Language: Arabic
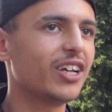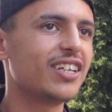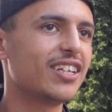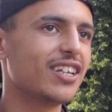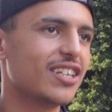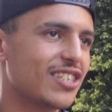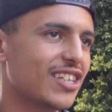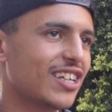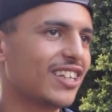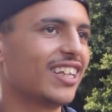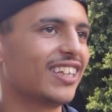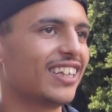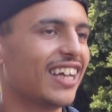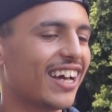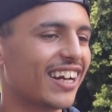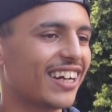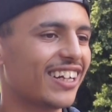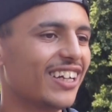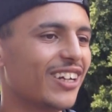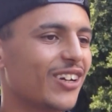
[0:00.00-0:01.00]
هي زادة
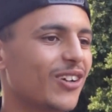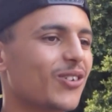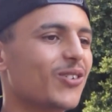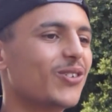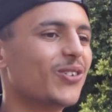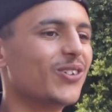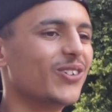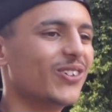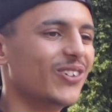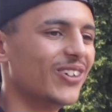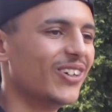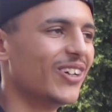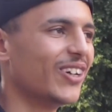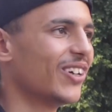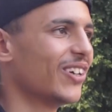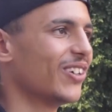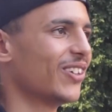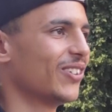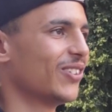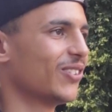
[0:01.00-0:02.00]
تعري لك و
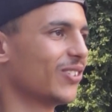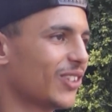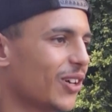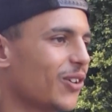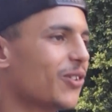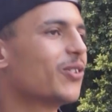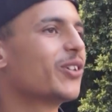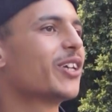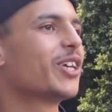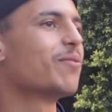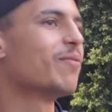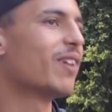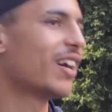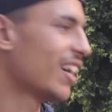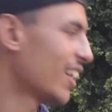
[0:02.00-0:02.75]
او كيما